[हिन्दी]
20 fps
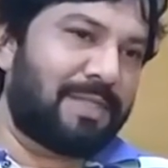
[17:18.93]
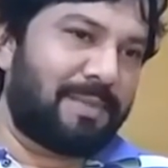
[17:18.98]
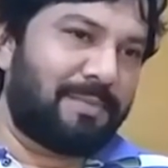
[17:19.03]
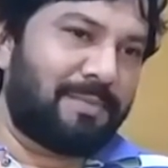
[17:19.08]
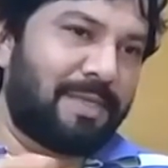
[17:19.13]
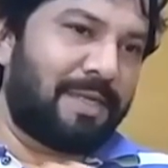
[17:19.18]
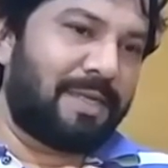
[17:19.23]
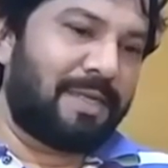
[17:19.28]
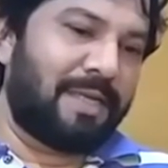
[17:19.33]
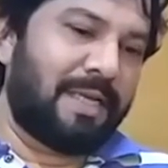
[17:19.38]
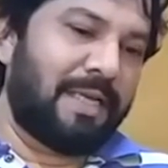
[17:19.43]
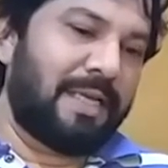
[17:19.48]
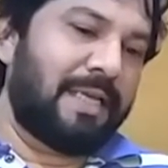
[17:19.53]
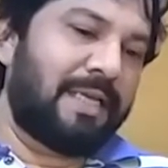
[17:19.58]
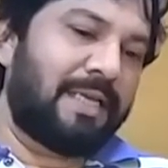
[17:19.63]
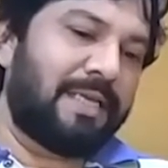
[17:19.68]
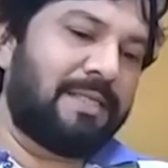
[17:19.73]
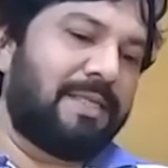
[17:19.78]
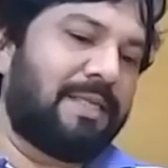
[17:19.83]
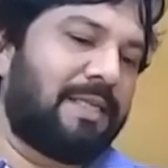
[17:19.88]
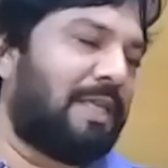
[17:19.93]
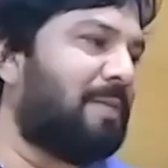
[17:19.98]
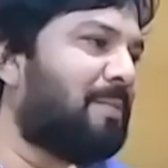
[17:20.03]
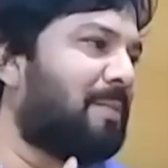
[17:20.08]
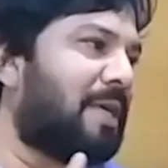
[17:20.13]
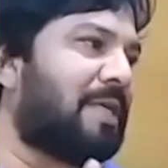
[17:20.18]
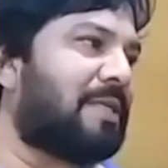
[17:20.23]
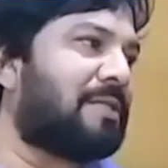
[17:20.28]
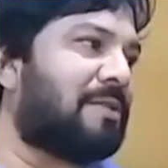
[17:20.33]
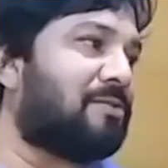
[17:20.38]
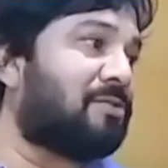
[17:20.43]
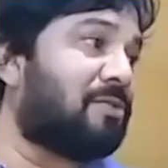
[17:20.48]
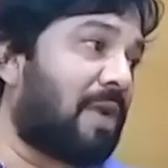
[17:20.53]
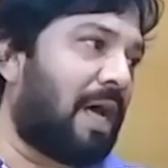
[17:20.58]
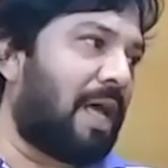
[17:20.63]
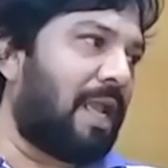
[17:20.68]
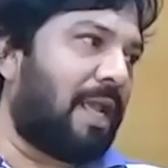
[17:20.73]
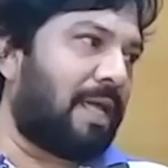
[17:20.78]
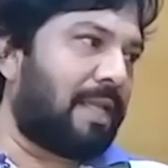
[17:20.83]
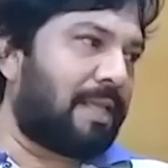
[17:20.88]
सब जन की जिंदगी में एक
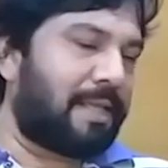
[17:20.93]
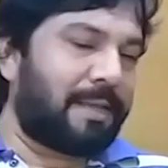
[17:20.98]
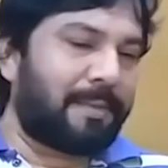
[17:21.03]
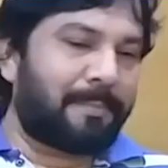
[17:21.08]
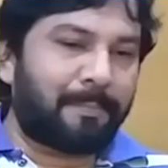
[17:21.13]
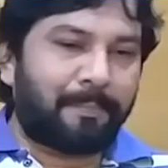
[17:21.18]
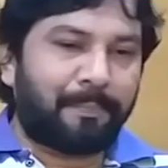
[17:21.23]
ससुराल आते